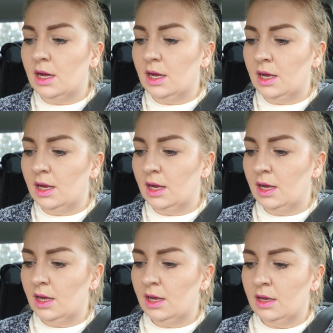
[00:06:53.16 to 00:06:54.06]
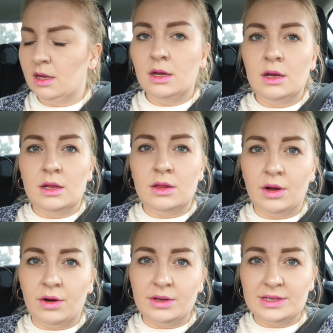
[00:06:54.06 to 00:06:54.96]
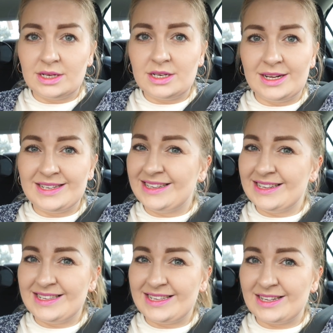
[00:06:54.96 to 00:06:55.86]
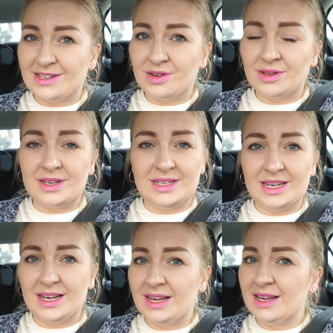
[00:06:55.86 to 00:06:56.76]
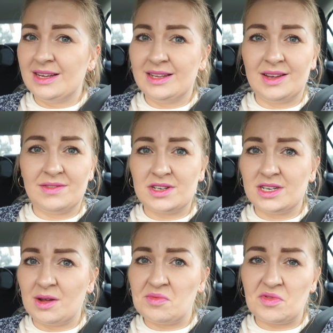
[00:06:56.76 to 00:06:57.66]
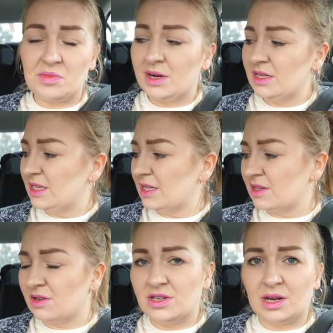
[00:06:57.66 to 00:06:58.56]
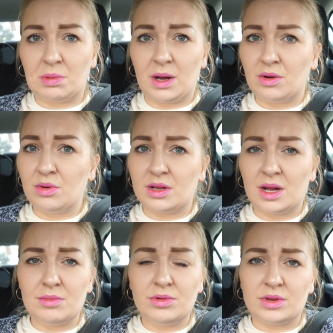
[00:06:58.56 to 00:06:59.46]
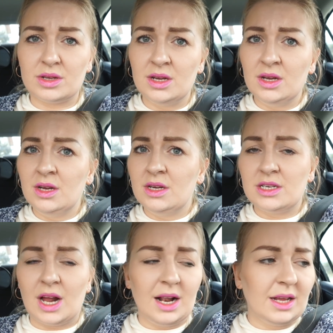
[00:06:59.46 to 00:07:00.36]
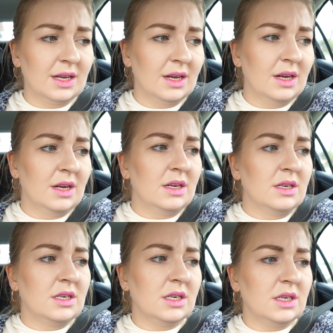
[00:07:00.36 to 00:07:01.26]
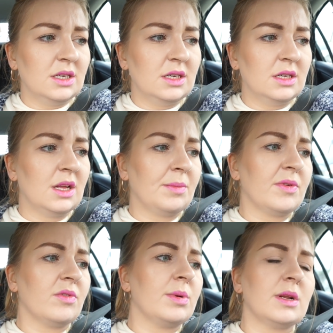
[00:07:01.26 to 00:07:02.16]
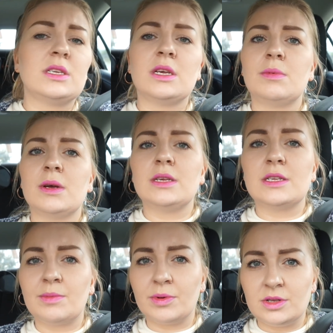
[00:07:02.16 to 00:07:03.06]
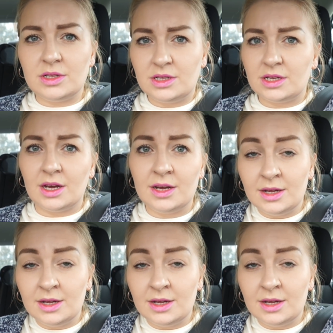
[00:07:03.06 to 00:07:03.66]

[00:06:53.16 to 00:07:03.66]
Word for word: Eee no i zaczyna się ten sezon, gdzie nie wiesz, czy najpierw ubrać dziecko, czapka, kurtka, buty, szalik, czy najpierw ubrać siebie i zapłacić się